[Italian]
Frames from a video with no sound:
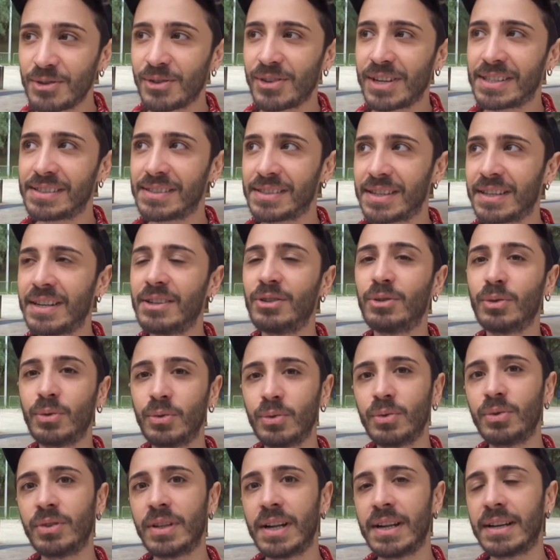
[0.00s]
non ha scritto
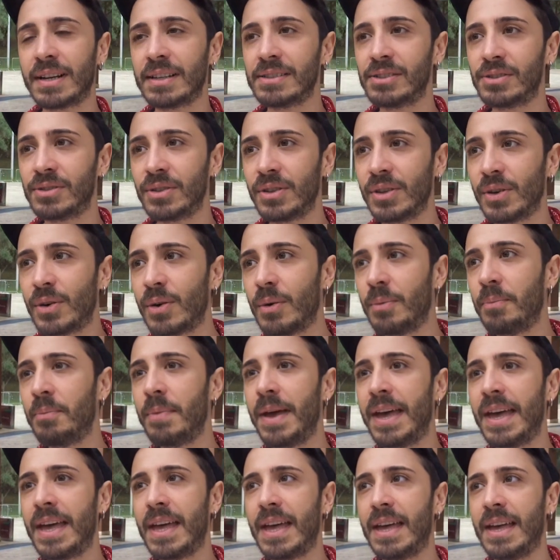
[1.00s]
tutte le canzoni con
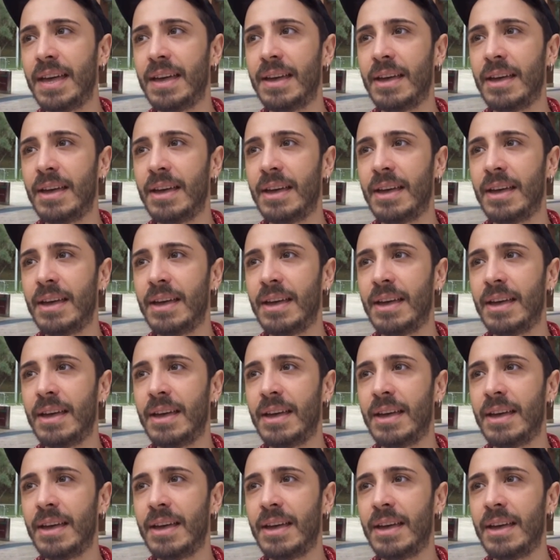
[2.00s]
me,